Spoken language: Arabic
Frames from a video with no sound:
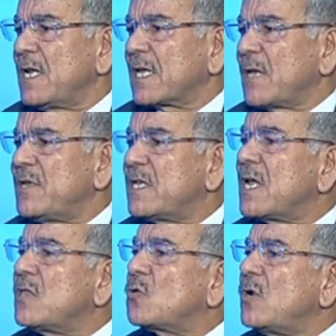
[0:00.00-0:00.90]
كبير
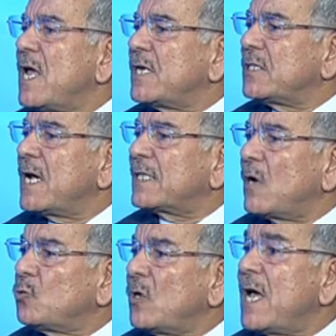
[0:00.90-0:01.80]
هذه كلها اشياء
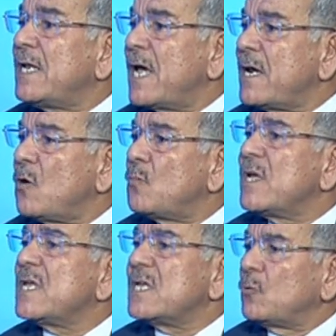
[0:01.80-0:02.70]
تعود عليها لانهم
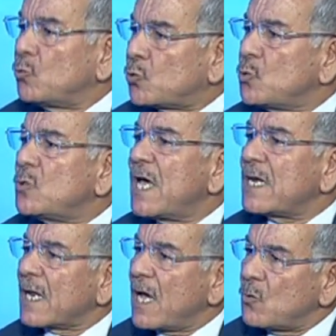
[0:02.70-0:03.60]
يدوسون على
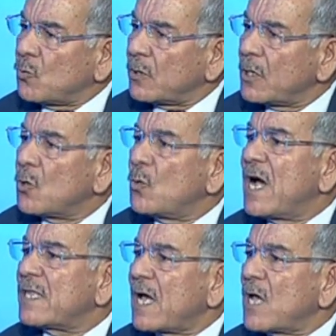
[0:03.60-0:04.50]
القانون
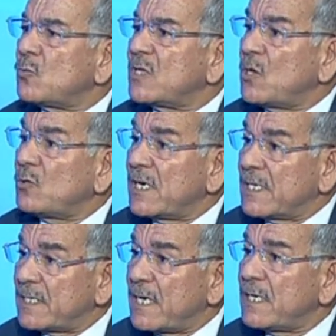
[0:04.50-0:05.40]
وهذا القانون الدولي
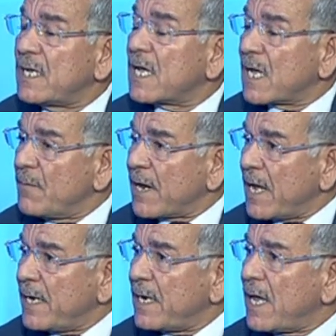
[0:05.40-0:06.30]
الانساني كما
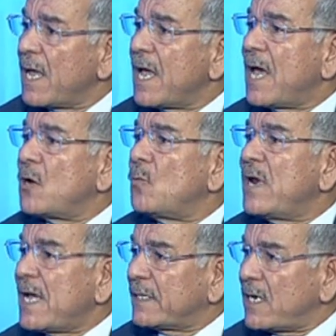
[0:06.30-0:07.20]
راينا انهم لا
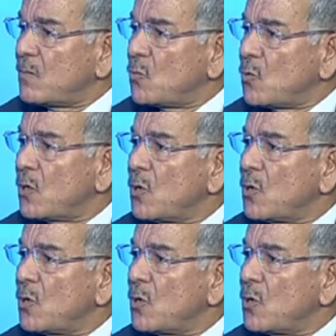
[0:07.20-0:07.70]
يحترموه